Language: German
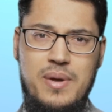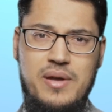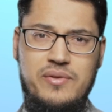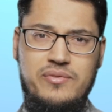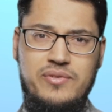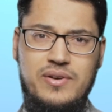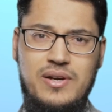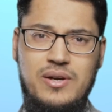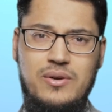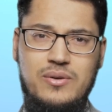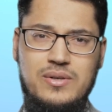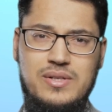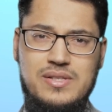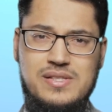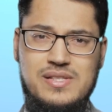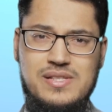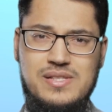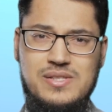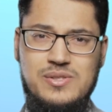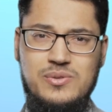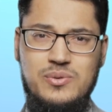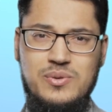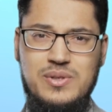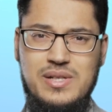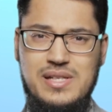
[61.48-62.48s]
bei Frauen ist
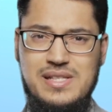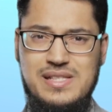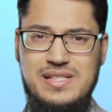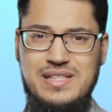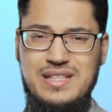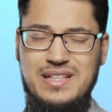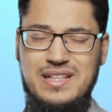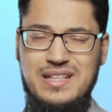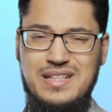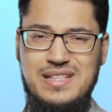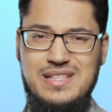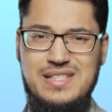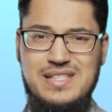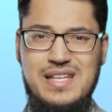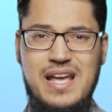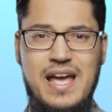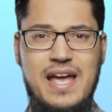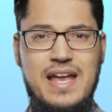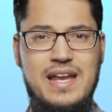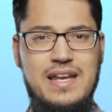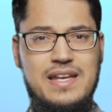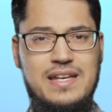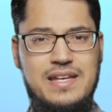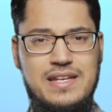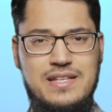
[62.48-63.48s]
es so, dass sie ihre
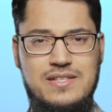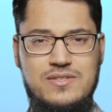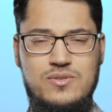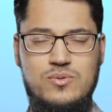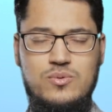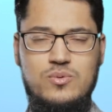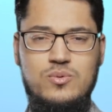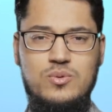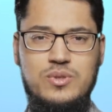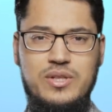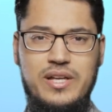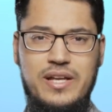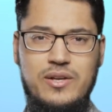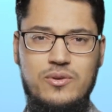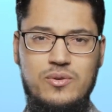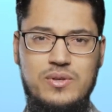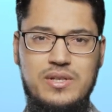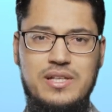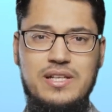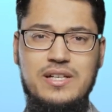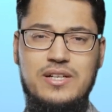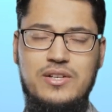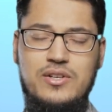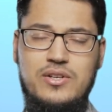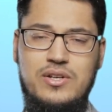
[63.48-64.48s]
Zeiten nicht so gut
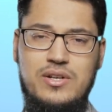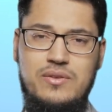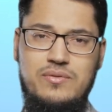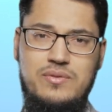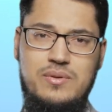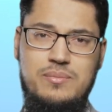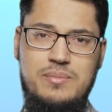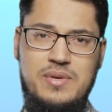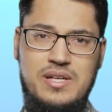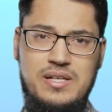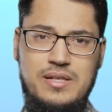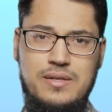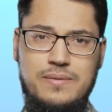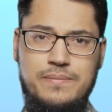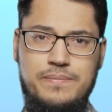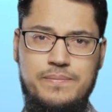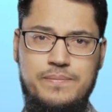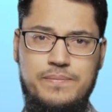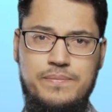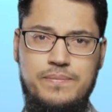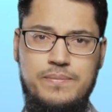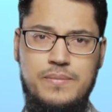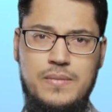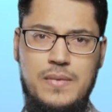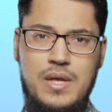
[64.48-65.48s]
regulieren können wie Männer.
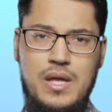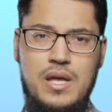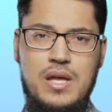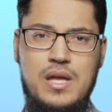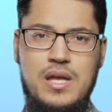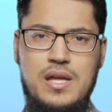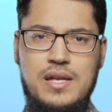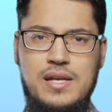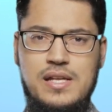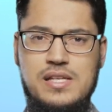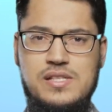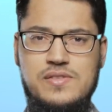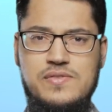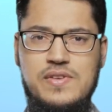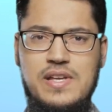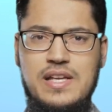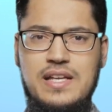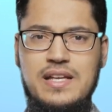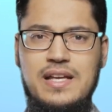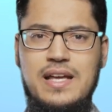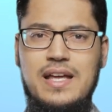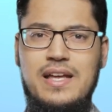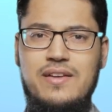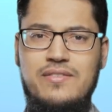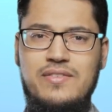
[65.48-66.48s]

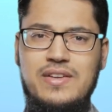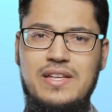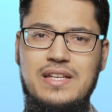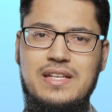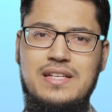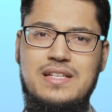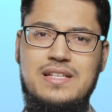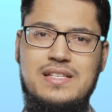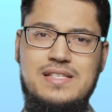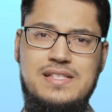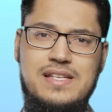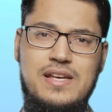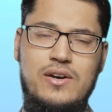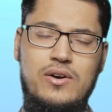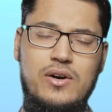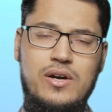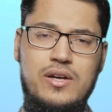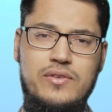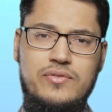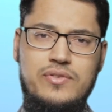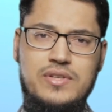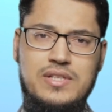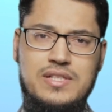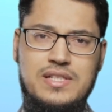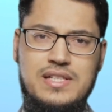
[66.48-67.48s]
Deswegen erwähne ich es sehr
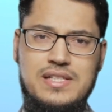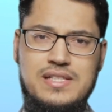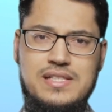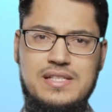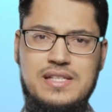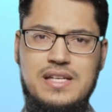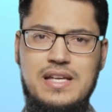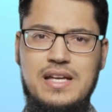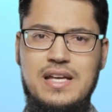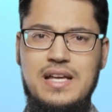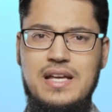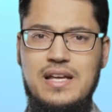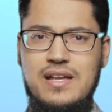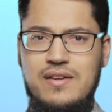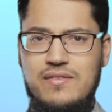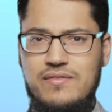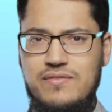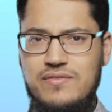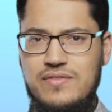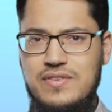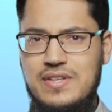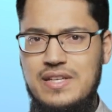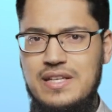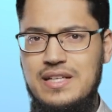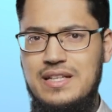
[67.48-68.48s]
häufig, dass
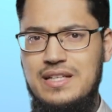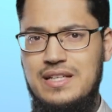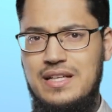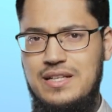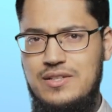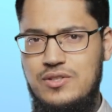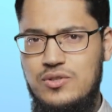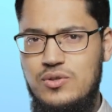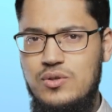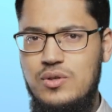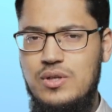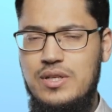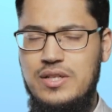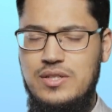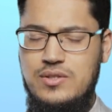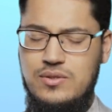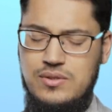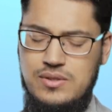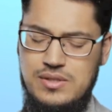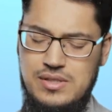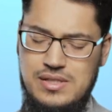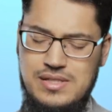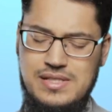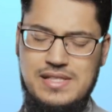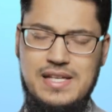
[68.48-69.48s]
wir natürlich
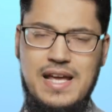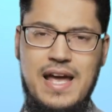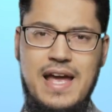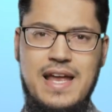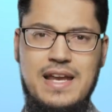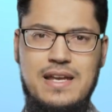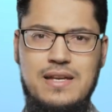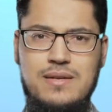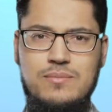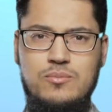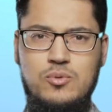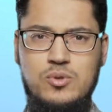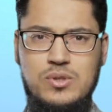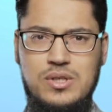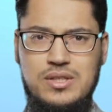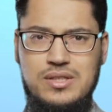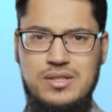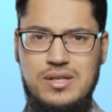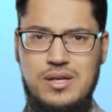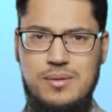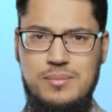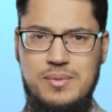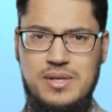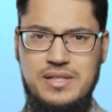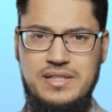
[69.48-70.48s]
unsere Zeiten im
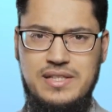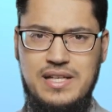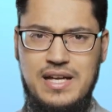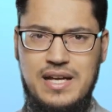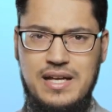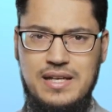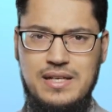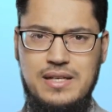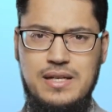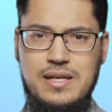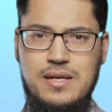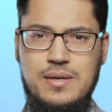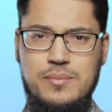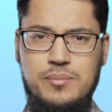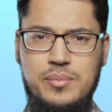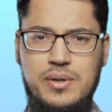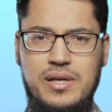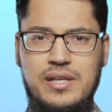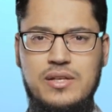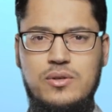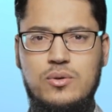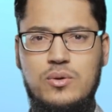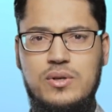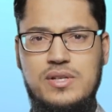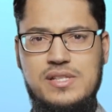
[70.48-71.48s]
Monat Ramadan
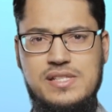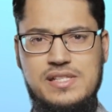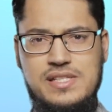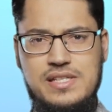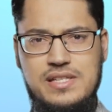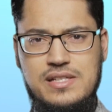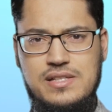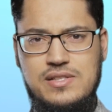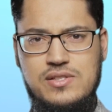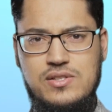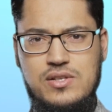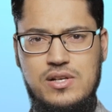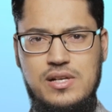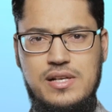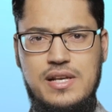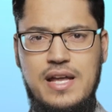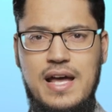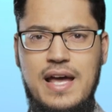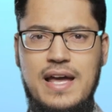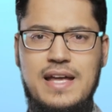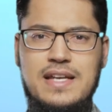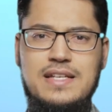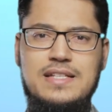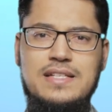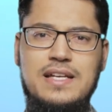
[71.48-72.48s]
priorisieren sollen,
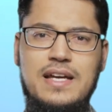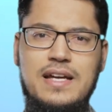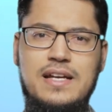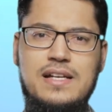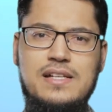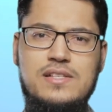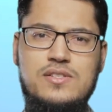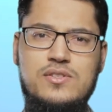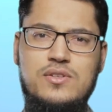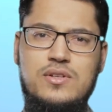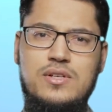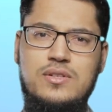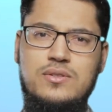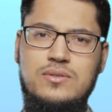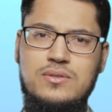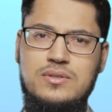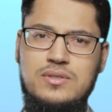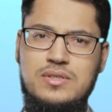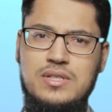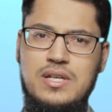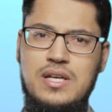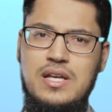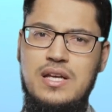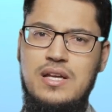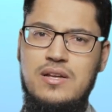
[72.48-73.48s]
einteilen sollen
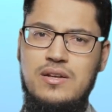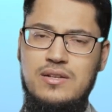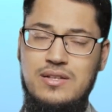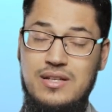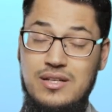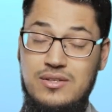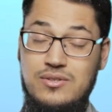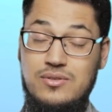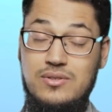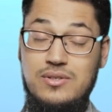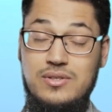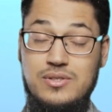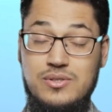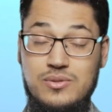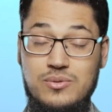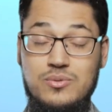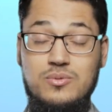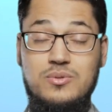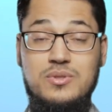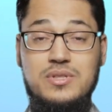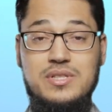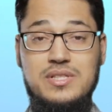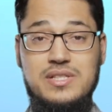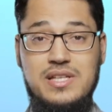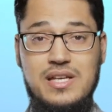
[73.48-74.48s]
und natürlich so
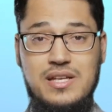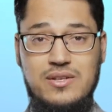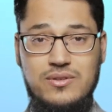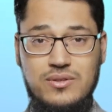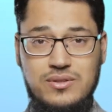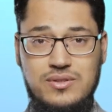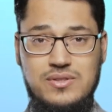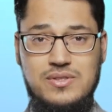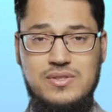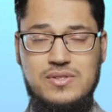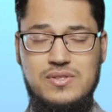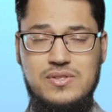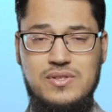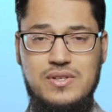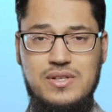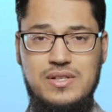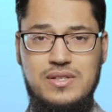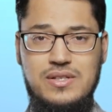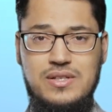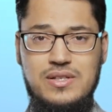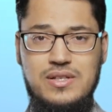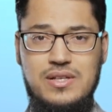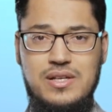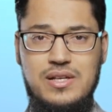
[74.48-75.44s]
gut es geht nutzen sollen.